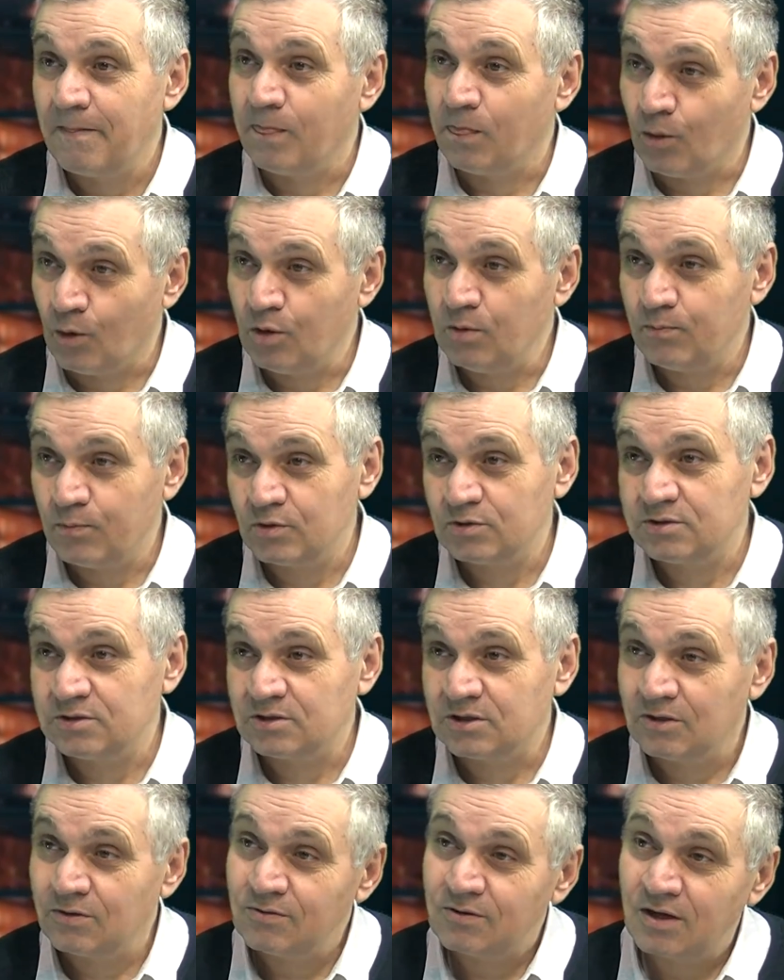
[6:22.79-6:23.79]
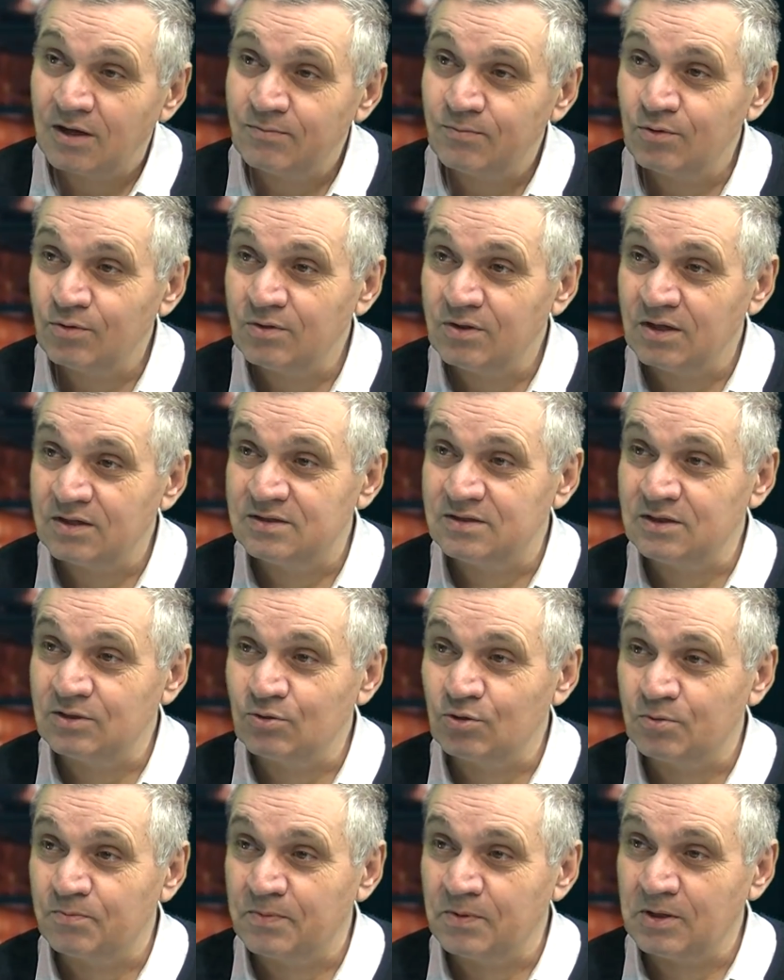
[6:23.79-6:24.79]
Но после того, как будет
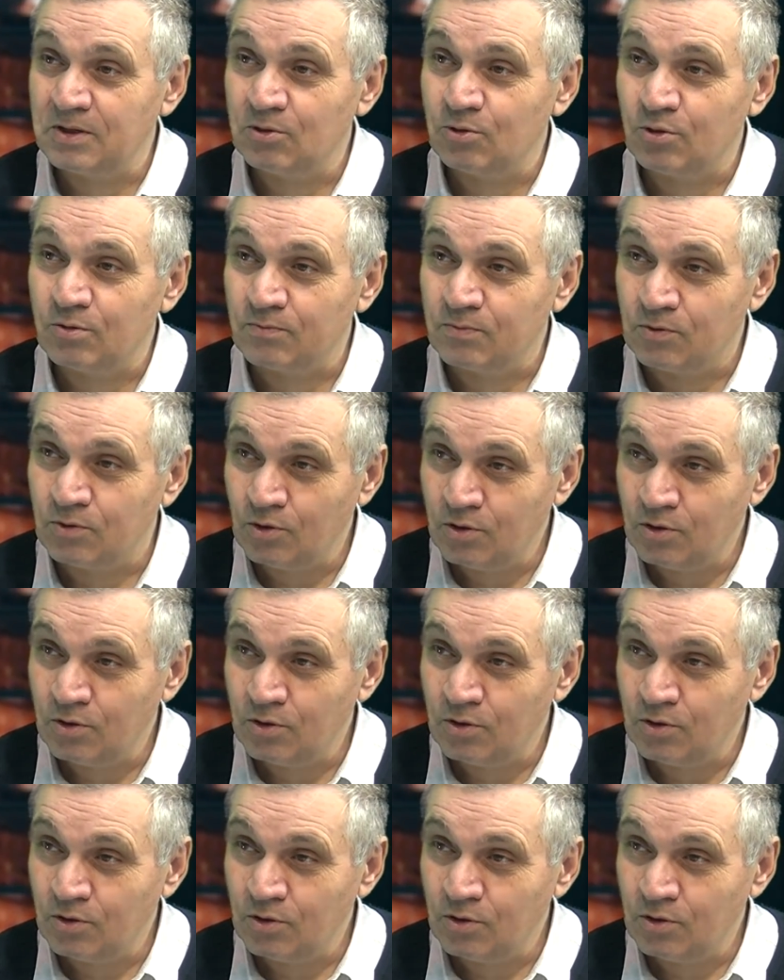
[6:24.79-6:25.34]
достигнут перелом,